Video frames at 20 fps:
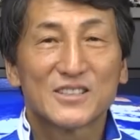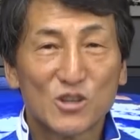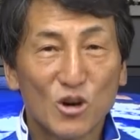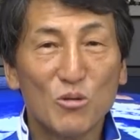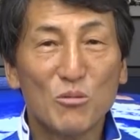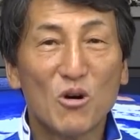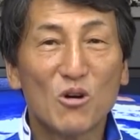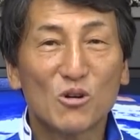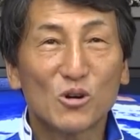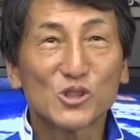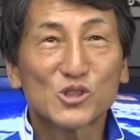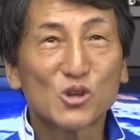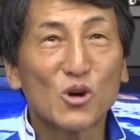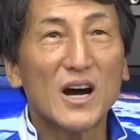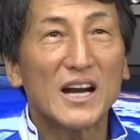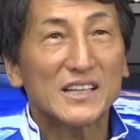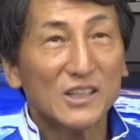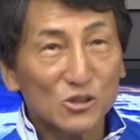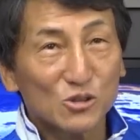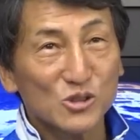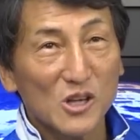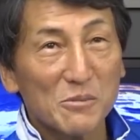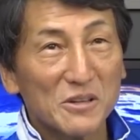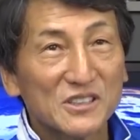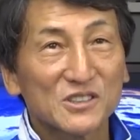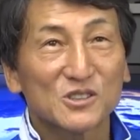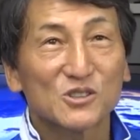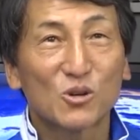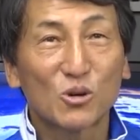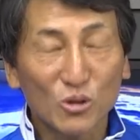今日もご視聴ありがとうござい
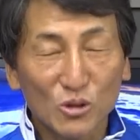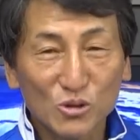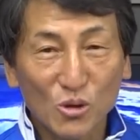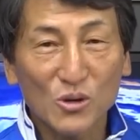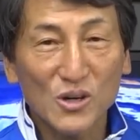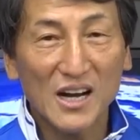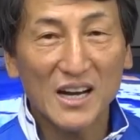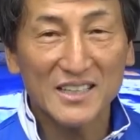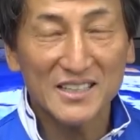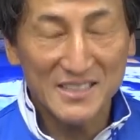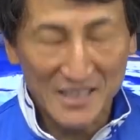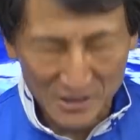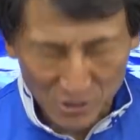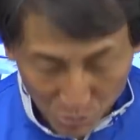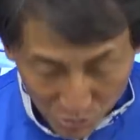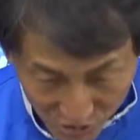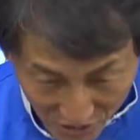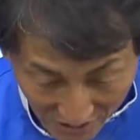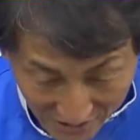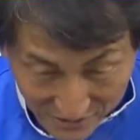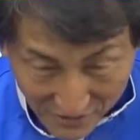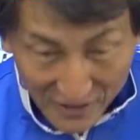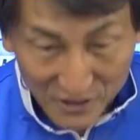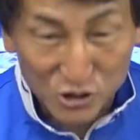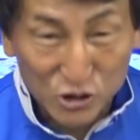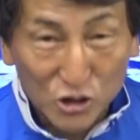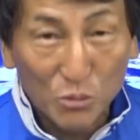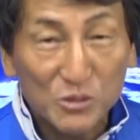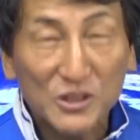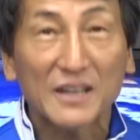ます。この動画がいいねと思った方は
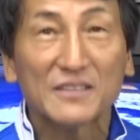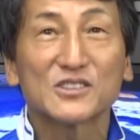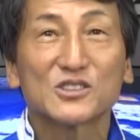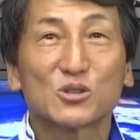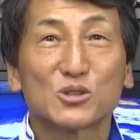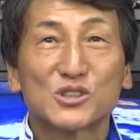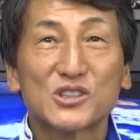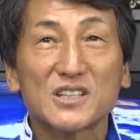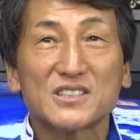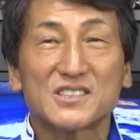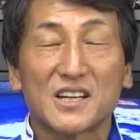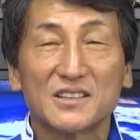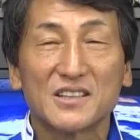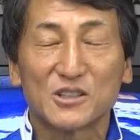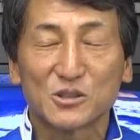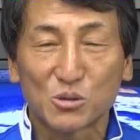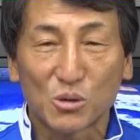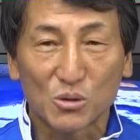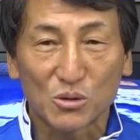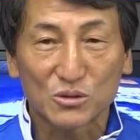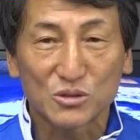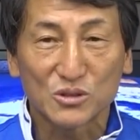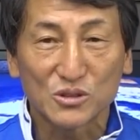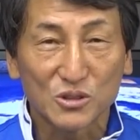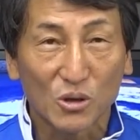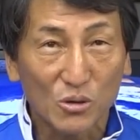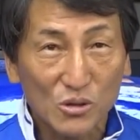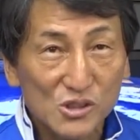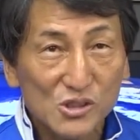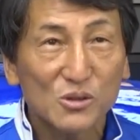グッドボタン、そしてチャンネル登録
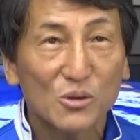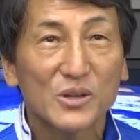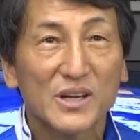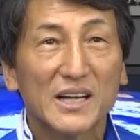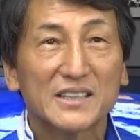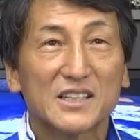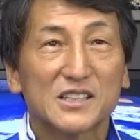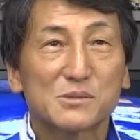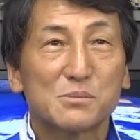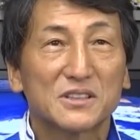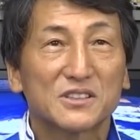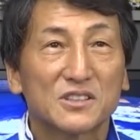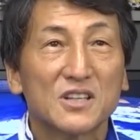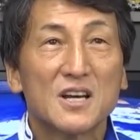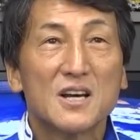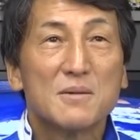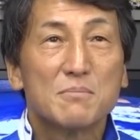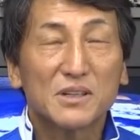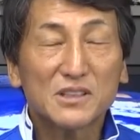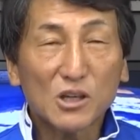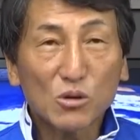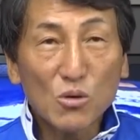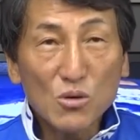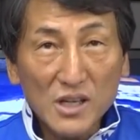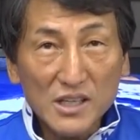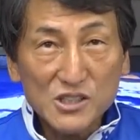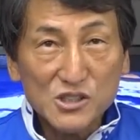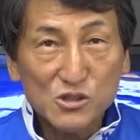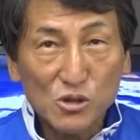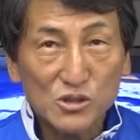よろしくお願いいたします。また
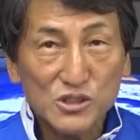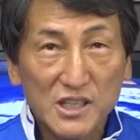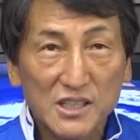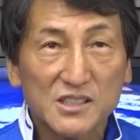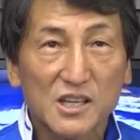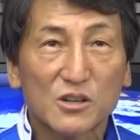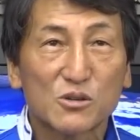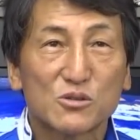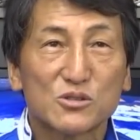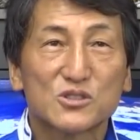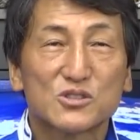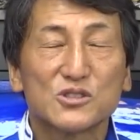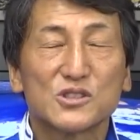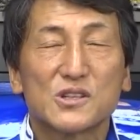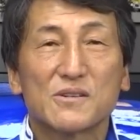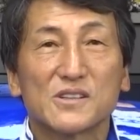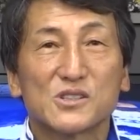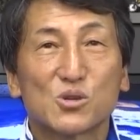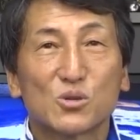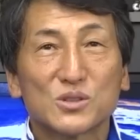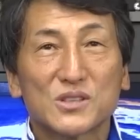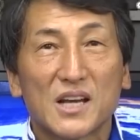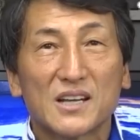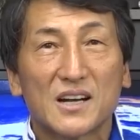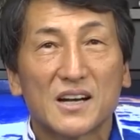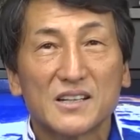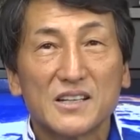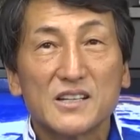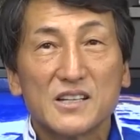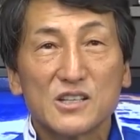今回試乗した車両については詳
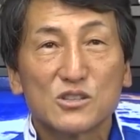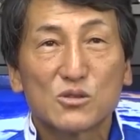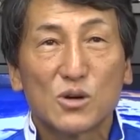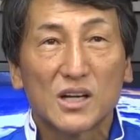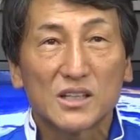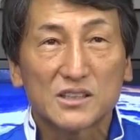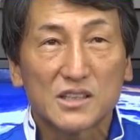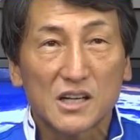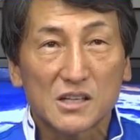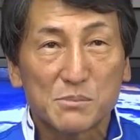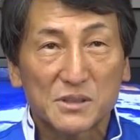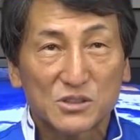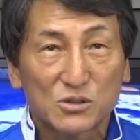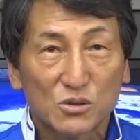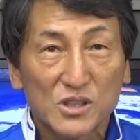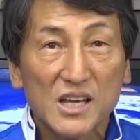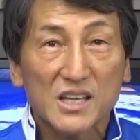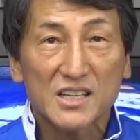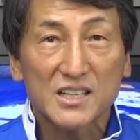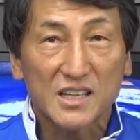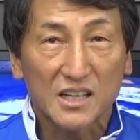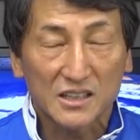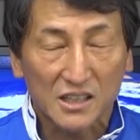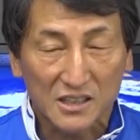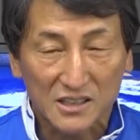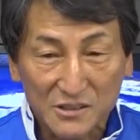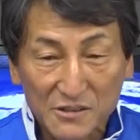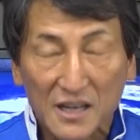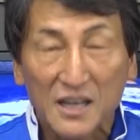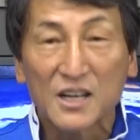細欄にリンクを貼ってありますので気になっ
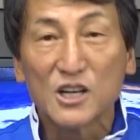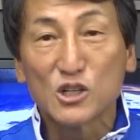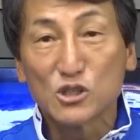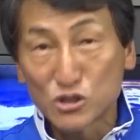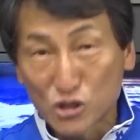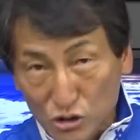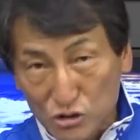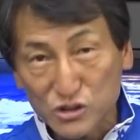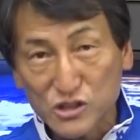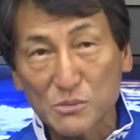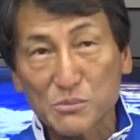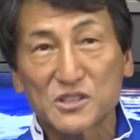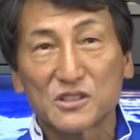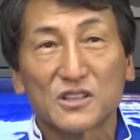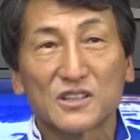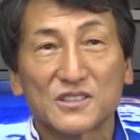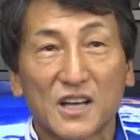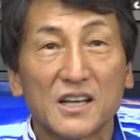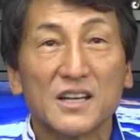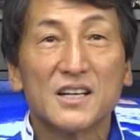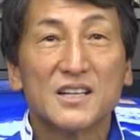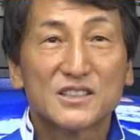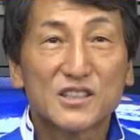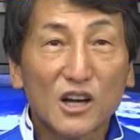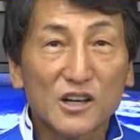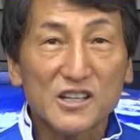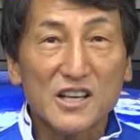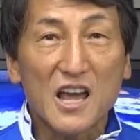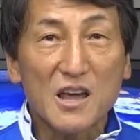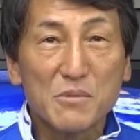た方はチェックしてみてください。
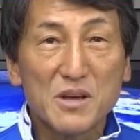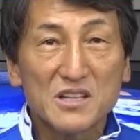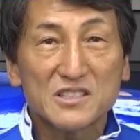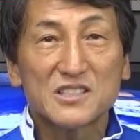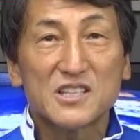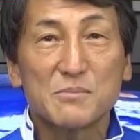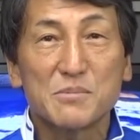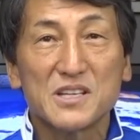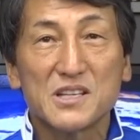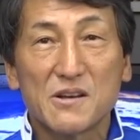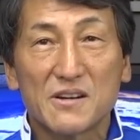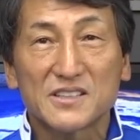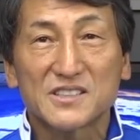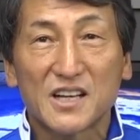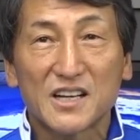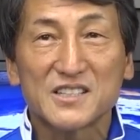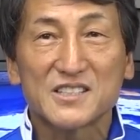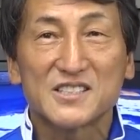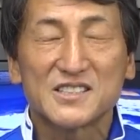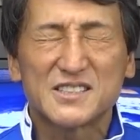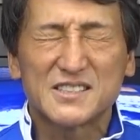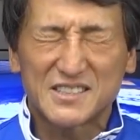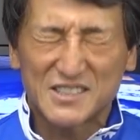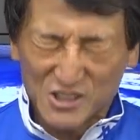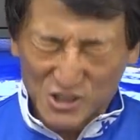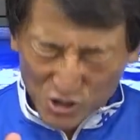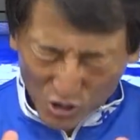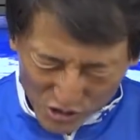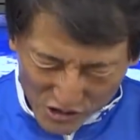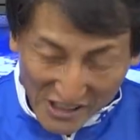さらに MSTV ではチャレンジ
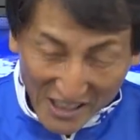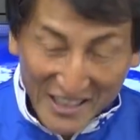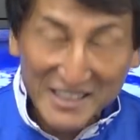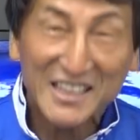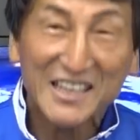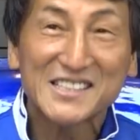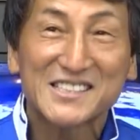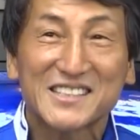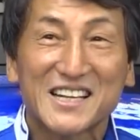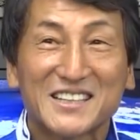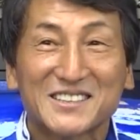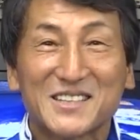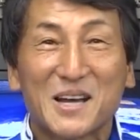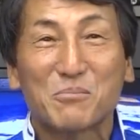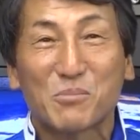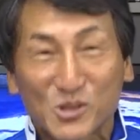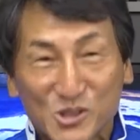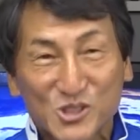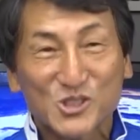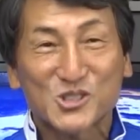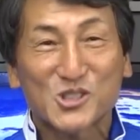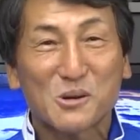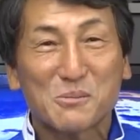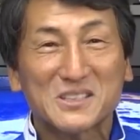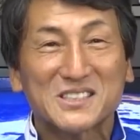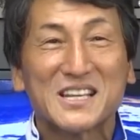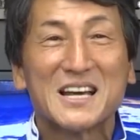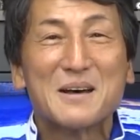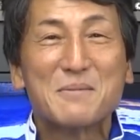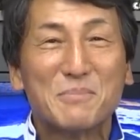女子アナ男子キャスター募集してお
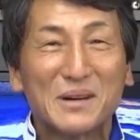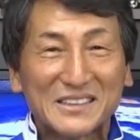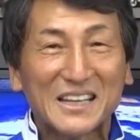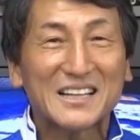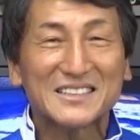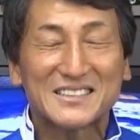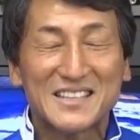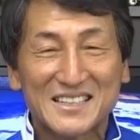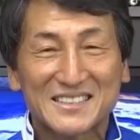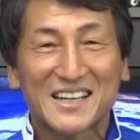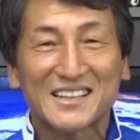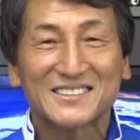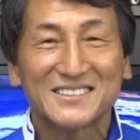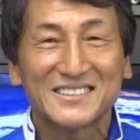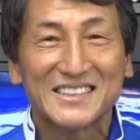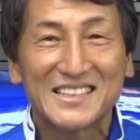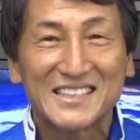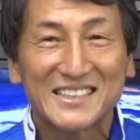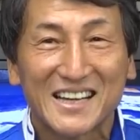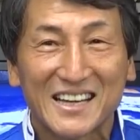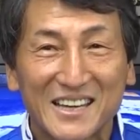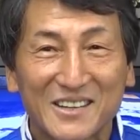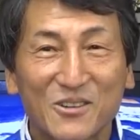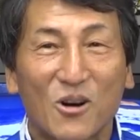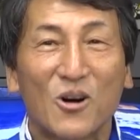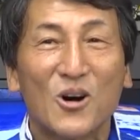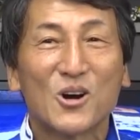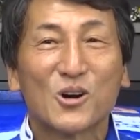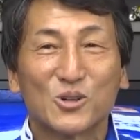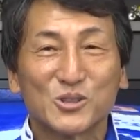ります。また制作委員会へ
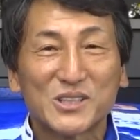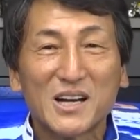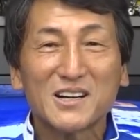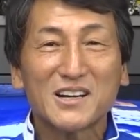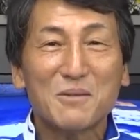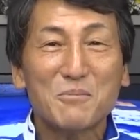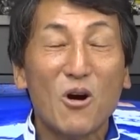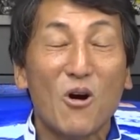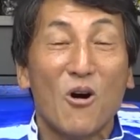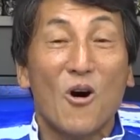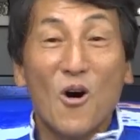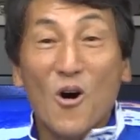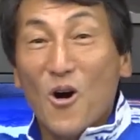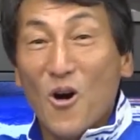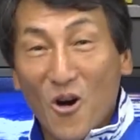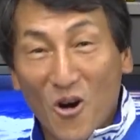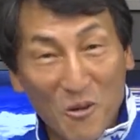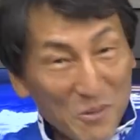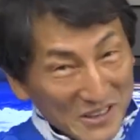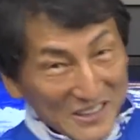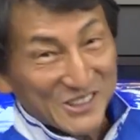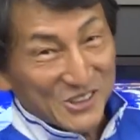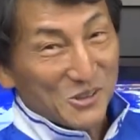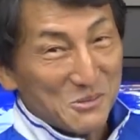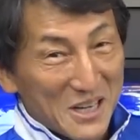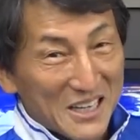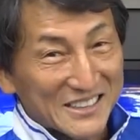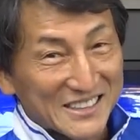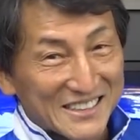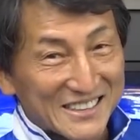のご参加もお待ちして
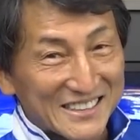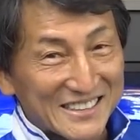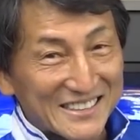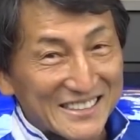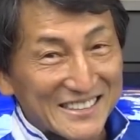おります。